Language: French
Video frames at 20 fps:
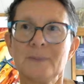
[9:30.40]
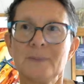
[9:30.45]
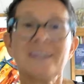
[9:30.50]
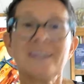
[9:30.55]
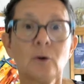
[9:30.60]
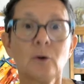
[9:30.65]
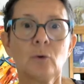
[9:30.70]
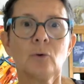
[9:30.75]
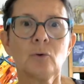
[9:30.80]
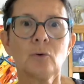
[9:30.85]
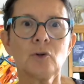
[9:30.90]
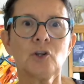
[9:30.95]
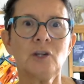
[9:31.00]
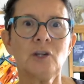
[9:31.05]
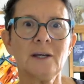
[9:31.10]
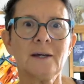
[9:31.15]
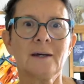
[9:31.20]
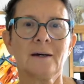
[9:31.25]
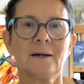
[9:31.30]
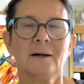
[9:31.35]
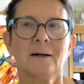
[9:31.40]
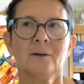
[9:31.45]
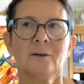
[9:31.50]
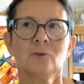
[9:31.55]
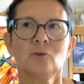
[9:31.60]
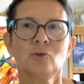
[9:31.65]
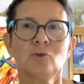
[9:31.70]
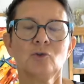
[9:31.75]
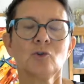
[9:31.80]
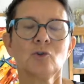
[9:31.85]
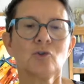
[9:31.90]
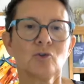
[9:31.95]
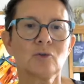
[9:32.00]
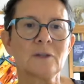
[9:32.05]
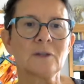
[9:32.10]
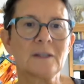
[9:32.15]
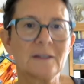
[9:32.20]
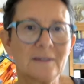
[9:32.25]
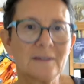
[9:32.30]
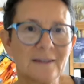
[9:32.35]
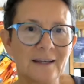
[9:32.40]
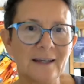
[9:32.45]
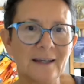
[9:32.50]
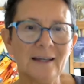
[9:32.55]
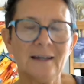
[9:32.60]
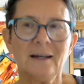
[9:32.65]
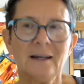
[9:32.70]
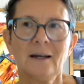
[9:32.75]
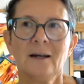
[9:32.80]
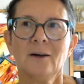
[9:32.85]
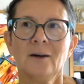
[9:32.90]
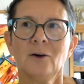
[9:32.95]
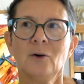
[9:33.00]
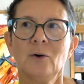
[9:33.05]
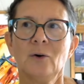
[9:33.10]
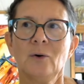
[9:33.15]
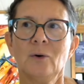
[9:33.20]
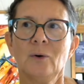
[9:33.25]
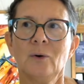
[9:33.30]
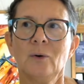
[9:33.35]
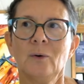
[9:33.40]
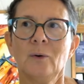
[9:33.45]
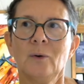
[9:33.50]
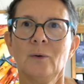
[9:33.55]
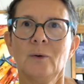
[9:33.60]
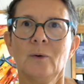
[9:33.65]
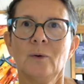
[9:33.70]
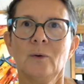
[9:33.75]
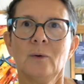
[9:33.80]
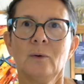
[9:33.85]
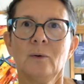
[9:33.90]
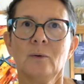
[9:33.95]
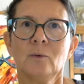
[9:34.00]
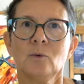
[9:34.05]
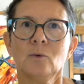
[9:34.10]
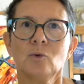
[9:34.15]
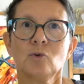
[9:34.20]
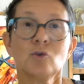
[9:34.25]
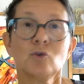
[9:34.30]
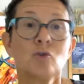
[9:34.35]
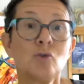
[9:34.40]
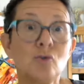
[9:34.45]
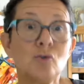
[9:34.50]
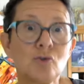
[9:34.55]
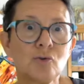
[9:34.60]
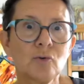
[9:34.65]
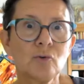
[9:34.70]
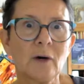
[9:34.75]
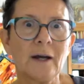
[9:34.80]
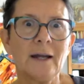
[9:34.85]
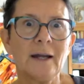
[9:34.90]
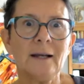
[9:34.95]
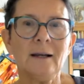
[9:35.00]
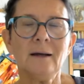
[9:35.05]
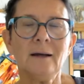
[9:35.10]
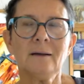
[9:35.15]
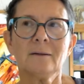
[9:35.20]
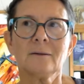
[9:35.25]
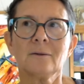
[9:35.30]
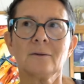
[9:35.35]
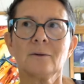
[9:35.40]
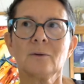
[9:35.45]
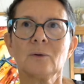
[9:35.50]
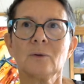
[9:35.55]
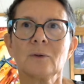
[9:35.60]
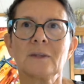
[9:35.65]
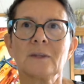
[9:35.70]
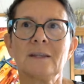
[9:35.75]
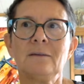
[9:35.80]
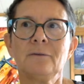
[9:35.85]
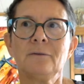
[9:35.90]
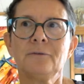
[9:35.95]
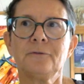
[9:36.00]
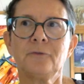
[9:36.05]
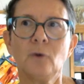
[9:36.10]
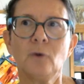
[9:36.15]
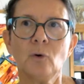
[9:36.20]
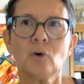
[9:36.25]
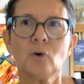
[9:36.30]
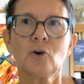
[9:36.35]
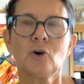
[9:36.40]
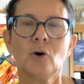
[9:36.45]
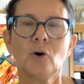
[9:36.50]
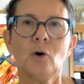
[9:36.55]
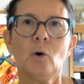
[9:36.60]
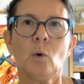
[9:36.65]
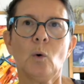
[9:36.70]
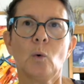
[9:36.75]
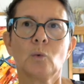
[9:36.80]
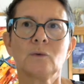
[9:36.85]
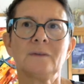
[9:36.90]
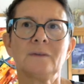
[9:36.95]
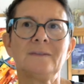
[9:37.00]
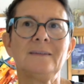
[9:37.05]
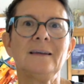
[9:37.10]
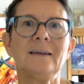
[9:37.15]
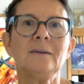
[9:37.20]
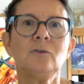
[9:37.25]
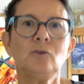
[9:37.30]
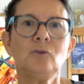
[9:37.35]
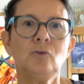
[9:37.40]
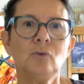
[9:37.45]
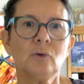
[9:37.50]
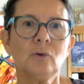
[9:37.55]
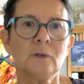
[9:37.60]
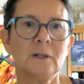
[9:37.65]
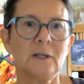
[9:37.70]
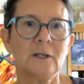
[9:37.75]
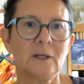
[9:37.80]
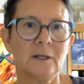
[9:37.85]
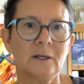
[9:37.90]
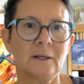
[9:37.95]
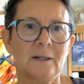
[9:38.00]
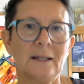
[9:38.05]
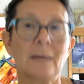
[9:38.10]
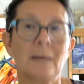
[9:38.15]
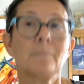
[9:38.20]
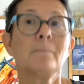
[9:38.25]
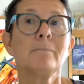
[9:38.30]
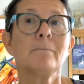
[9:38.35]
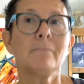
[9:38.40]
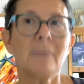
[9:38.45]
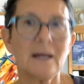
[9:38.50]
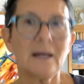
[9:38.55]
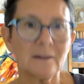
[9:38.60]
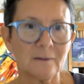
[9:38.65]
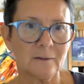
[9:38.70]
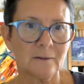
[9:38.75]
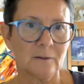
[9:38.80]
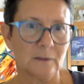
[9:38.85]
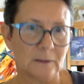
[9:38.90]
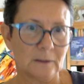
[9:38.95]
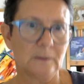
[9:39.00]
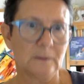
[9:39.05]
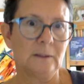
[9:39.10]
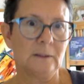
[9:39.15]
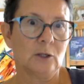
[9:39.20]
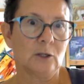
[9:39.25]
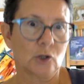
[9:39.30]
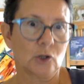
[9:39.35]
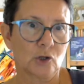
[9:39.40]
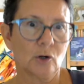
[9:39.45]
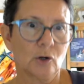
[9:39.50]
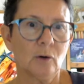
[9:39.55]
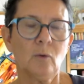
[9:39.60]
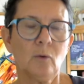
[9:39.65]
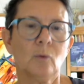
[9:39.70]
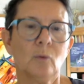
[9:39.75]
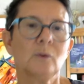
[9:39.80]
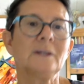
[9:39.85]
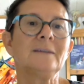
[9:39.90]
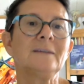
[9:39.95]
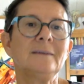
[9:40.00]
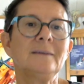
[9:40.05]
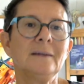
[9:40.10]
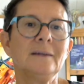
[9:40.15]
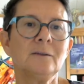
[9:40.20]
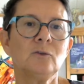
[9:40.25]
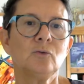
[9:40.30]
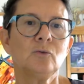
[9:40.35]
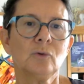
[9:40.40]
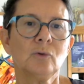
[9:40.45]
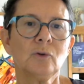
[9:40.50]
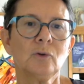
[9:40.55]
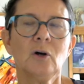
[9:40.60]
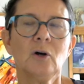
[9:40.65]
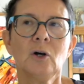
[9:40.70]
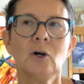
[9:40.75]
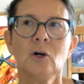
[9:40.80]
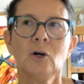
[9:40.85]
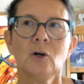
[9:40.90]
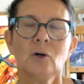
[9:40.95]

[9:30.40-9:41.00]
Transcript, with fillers: psychologiques de notre société, euh, culturelles qui font que on détourne la masse des gens, on les détourne